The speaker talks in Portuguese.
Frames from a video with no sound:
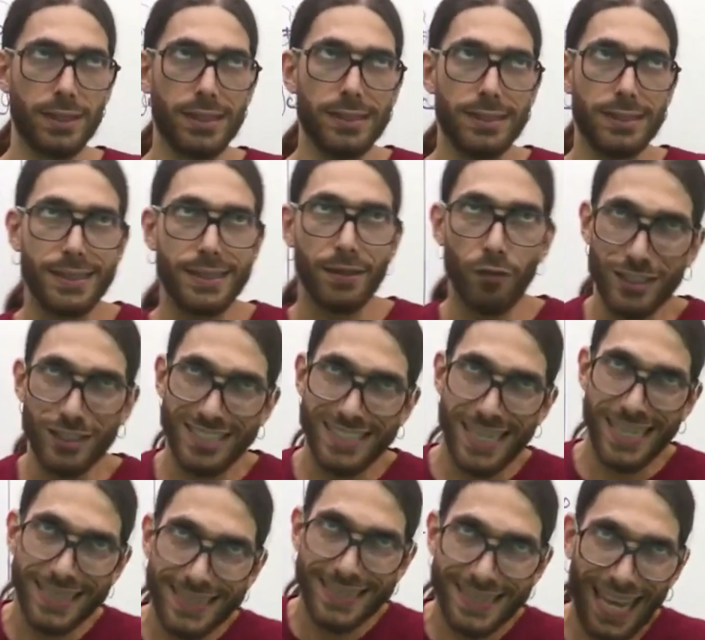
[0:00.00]
se
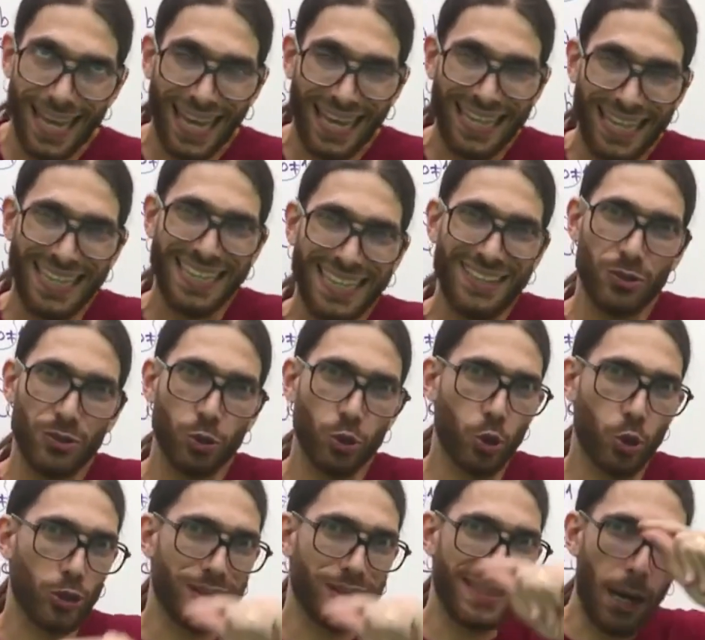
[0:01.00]
você tem
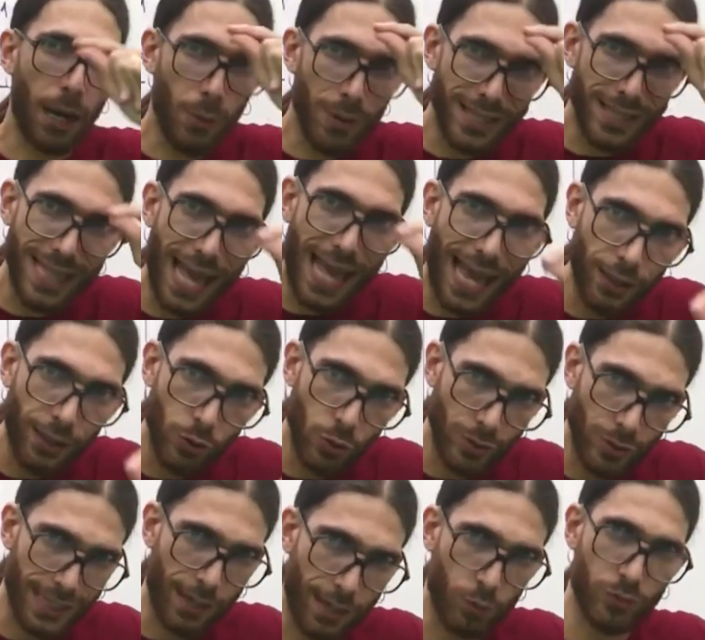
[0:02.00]
total ideia do que
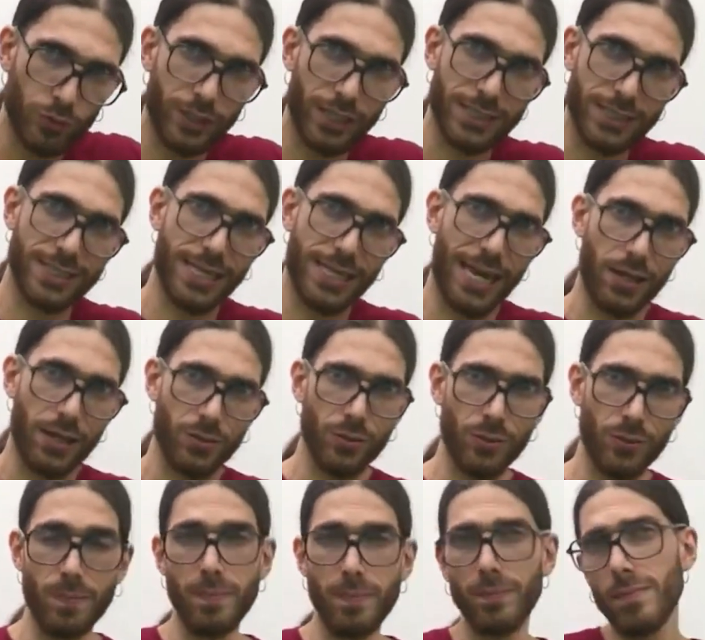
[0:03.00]
está
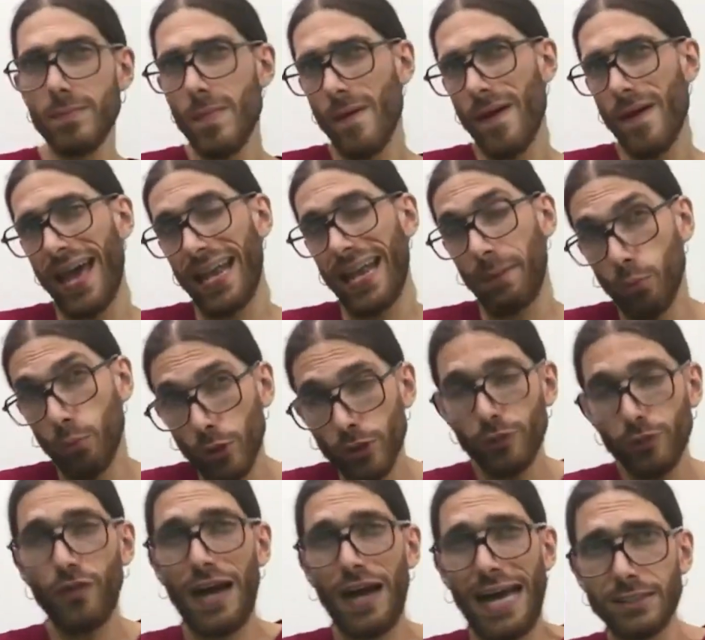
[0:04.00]
acontecendo, era muito
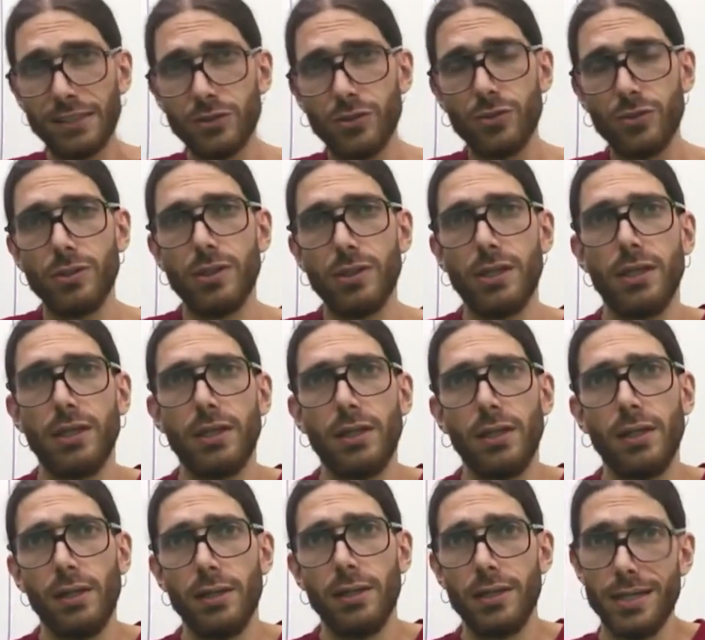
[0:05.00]
fácil.
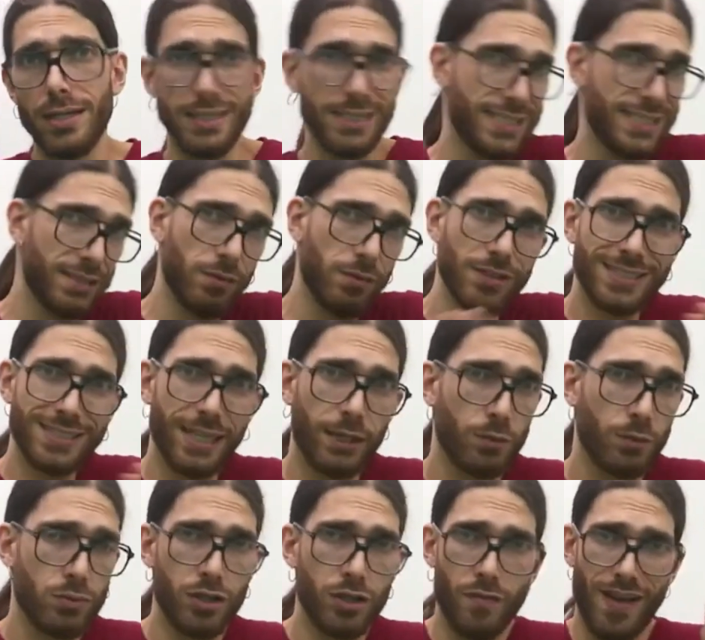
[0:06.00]
E se você
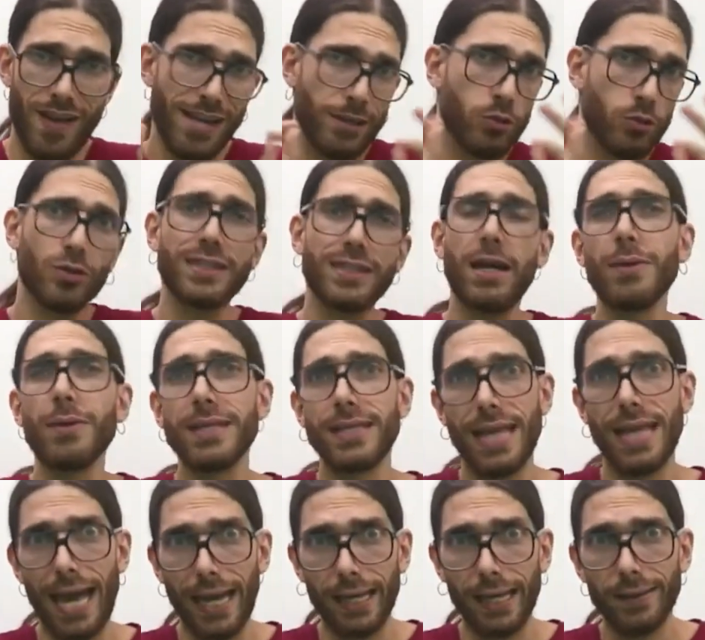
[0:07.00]
não tiver total
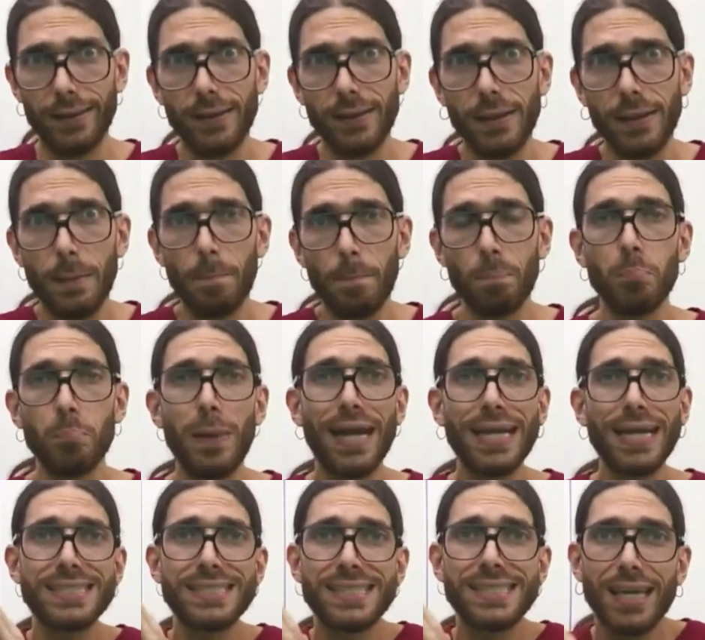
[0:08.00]
ideia,
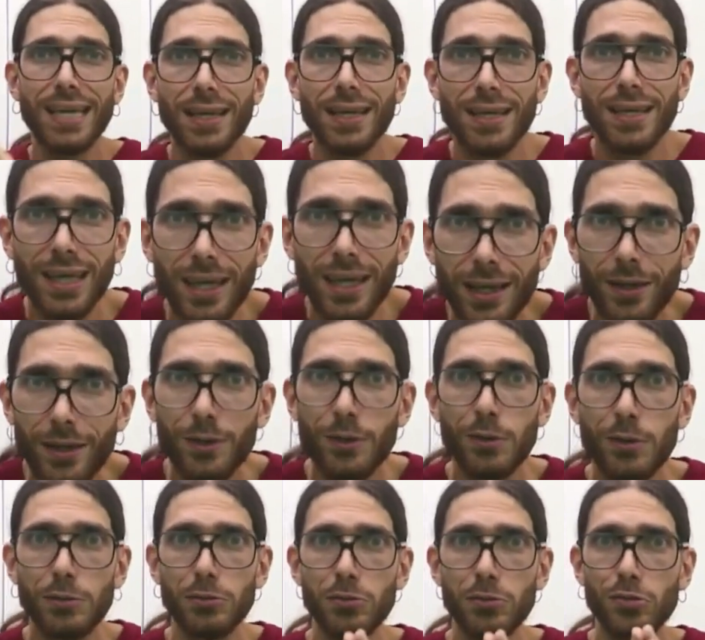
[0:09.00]
mas seguir
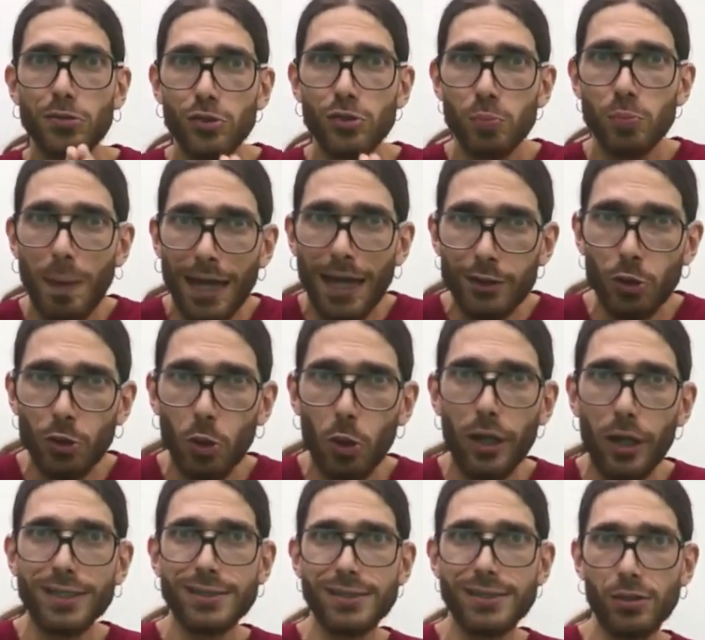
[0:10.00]
os
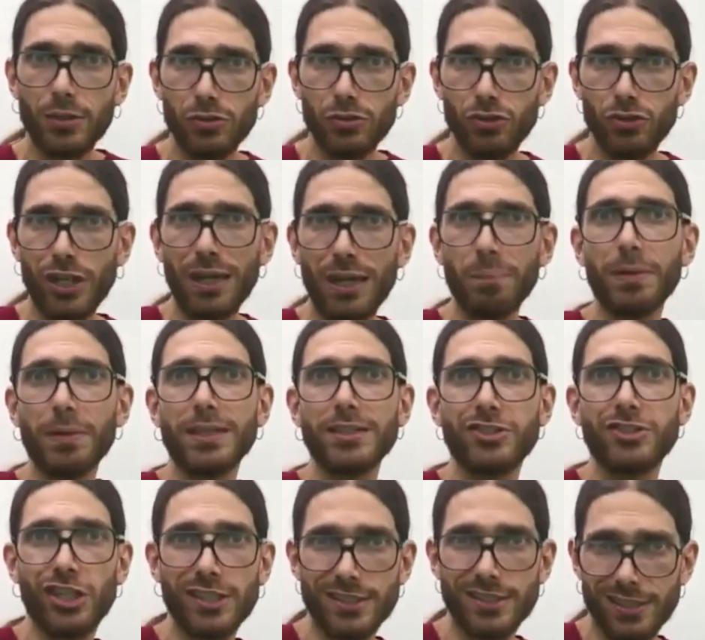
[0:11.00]
padrões que eu sempre
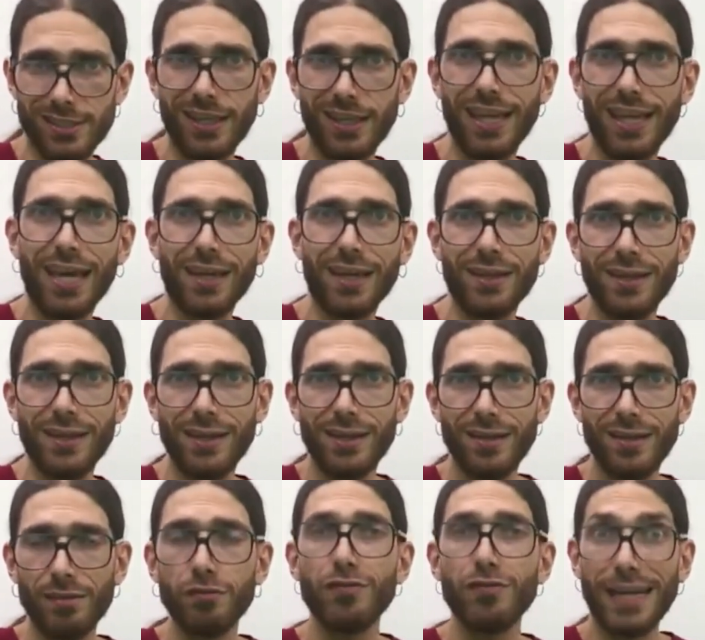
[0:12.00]
te ensinei,
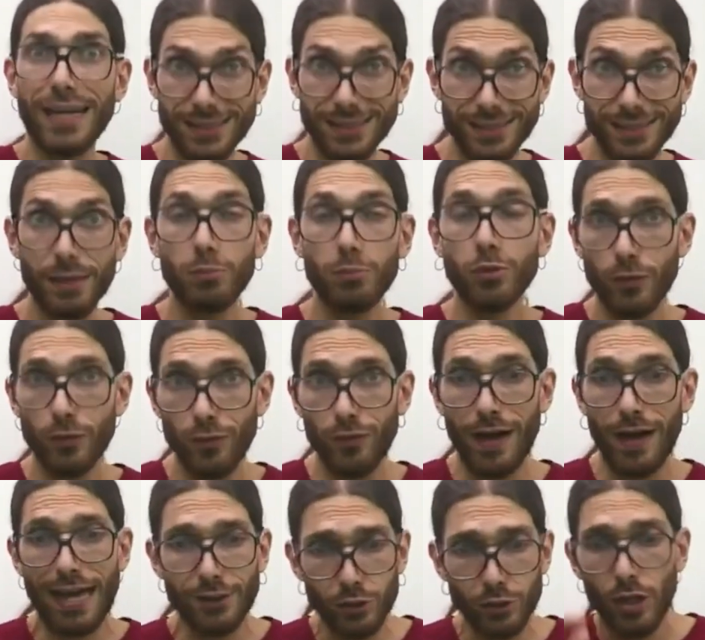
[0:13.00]
vai ser muito
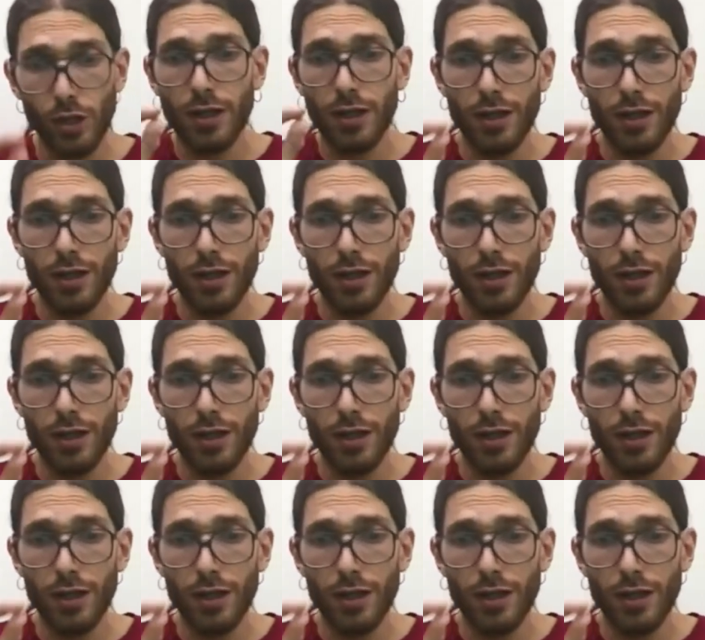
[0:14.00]
fácil.